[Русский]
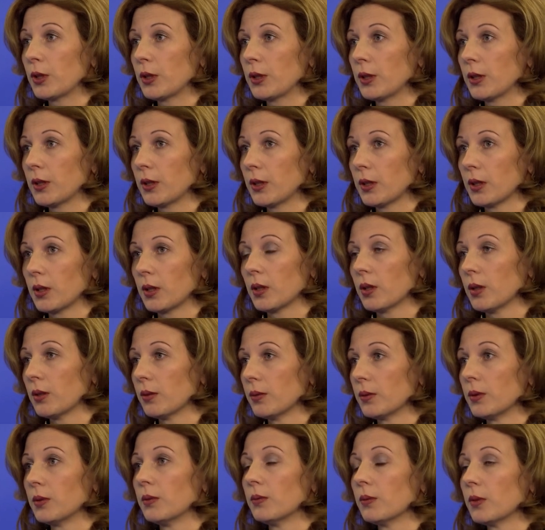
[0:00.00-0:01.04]

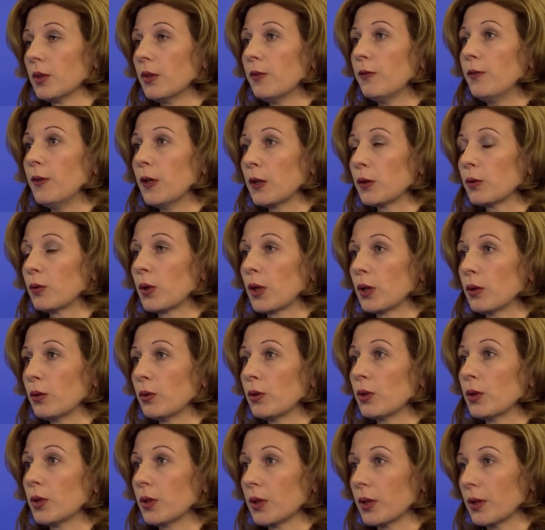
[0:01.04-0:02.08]
к эффекту,
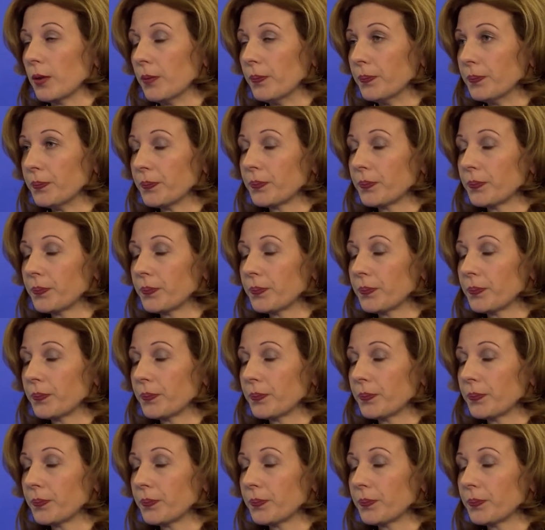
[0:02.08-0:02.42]
который... Э, То